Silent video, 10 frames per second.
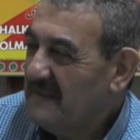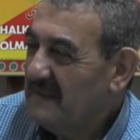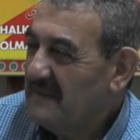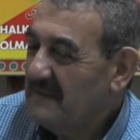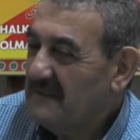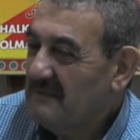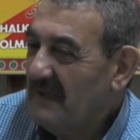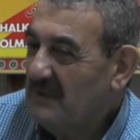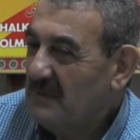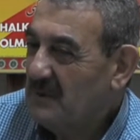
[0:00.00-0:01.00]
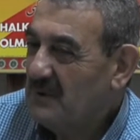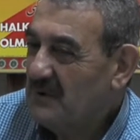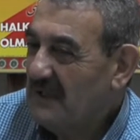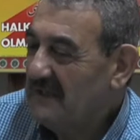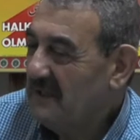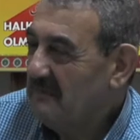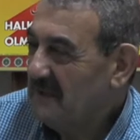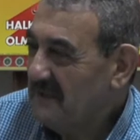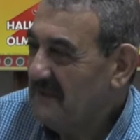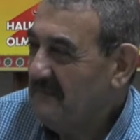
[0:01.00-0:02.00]
Ee, ben 30 seneden
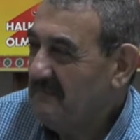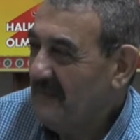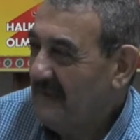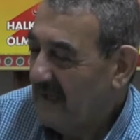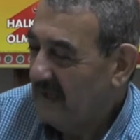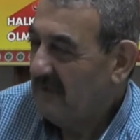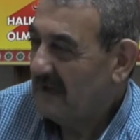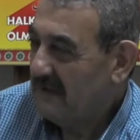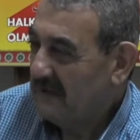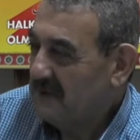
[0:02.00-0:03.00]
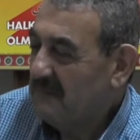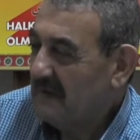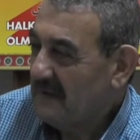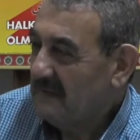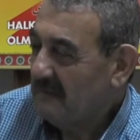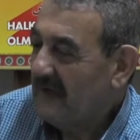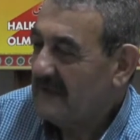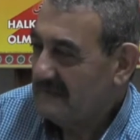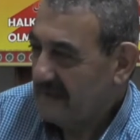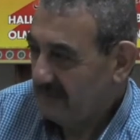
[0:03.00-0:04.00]
beri emlak danışmanlığı
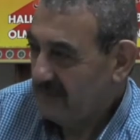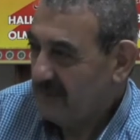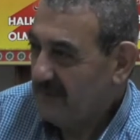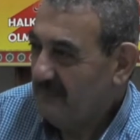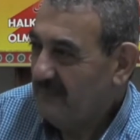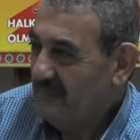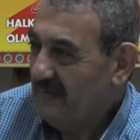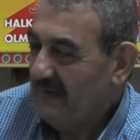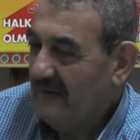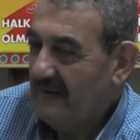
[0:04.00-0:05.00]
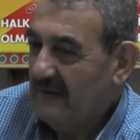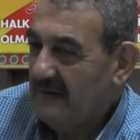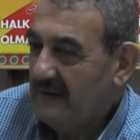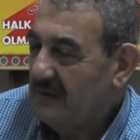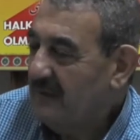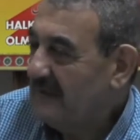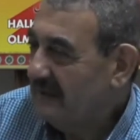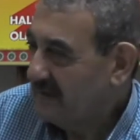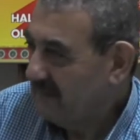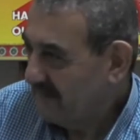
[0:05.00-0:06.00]
Payas'ta yapıyorum.
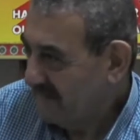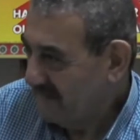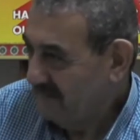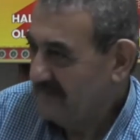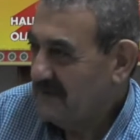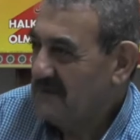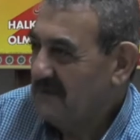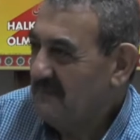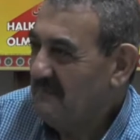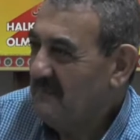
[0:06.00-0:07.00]
Güvenilir bir kişiyim.